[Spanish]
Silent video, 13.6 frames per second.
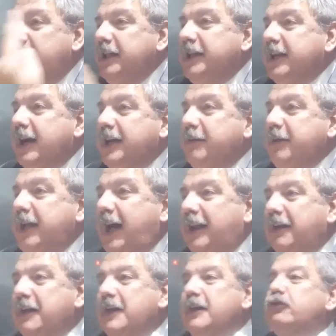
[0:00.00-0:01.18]
política
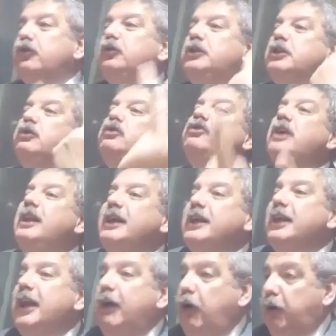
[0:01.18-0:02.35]
criminal, sustituye al
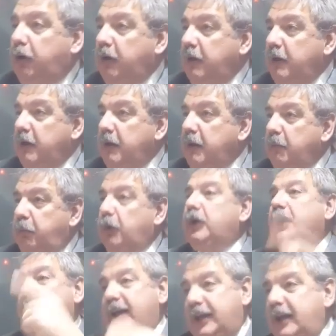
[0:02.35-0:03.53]
legislador,
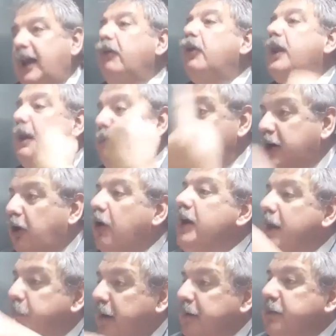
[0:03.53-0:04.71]
porque el legislador abdicó y
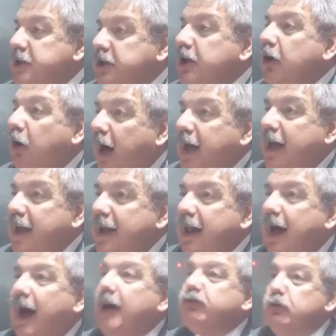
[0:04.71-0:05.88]
le permitió a
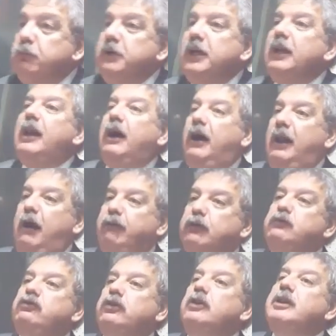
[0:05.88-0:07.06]
él asumir la,
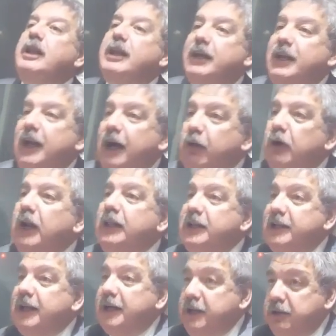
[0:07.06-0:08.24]
función de legislador al
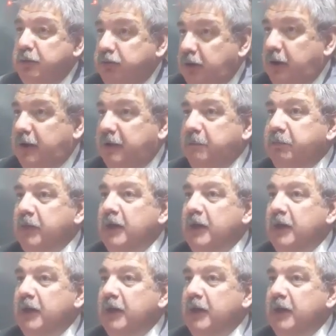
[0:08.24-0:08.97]
dictar instrucciones.